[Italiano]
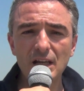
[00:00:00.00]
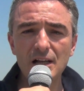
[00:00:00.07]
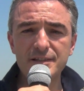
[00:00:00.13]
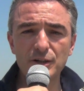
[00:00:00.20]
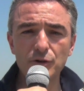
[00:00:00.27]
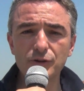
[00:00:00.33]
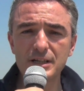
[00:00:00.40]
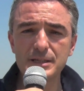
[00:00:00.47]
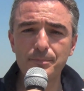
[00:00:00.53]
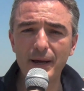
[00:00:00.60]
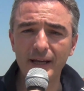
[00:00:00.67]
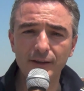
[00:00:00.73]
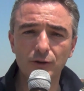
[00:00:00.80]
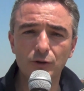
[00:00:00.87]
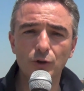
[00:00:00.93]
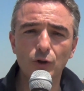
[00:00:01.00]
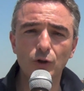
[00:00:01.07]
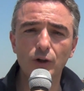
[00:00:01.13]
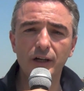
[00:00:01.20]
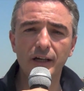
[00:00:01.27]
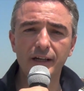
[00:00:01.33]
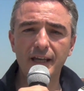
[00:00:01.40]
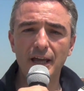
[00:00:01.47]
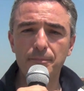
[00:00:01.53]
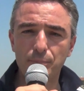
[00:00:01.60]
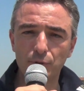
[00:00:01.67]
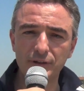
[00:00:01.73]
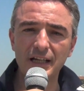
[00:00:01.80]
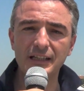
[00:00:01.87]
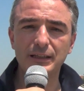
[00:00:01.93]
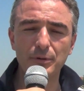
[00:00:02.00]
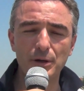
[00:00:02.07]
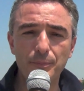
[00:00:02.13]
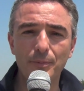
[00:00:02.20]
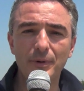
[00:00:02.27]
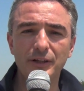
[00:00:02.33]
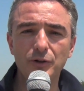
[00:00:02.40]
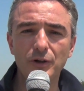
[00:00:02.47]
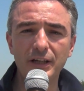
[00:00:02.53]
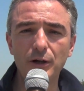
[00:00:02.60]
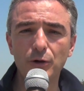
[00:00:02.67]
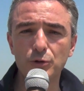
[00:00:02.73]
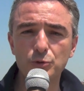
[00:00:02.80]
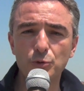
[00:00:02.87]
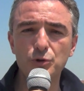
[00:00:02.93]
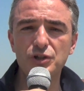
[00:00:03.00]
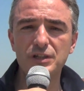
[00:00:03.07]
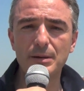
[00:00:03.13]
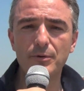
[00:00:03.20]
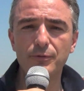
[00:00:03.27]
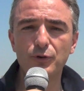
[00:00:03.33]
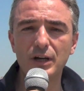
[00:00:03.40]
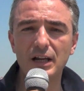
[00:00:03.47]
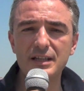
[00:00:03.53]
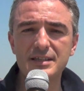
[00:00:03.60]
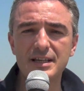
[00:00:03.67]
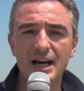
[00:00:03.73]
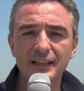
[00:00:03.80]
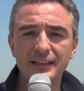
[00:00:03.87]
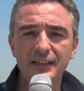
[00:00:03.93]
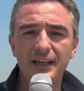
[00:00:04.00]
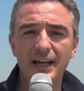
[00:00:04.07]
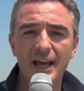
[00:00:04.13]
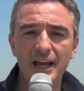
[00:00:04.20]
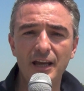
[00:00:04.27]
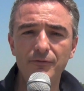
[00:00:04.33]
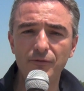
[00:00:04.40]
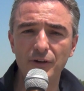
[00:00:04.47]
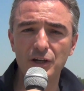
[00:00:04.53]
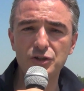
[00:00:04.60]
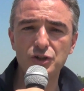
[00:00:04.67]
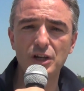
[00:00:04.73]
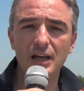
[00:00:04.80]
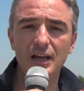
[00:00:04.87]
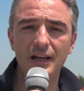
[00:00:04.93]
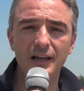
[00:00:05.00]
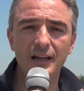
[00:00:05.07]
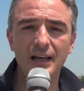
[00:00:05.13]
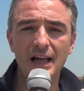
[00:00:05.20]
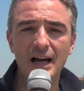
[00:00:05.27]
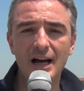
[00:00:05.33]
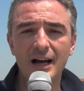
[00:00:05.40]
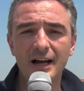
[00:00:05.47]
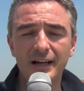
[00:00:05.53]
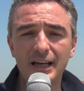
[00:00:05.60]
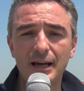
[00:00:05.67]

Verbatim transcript: Il secondo aspetto eh, che è importante per il problematico agricolo su cui ci siamo focalizzati è invece la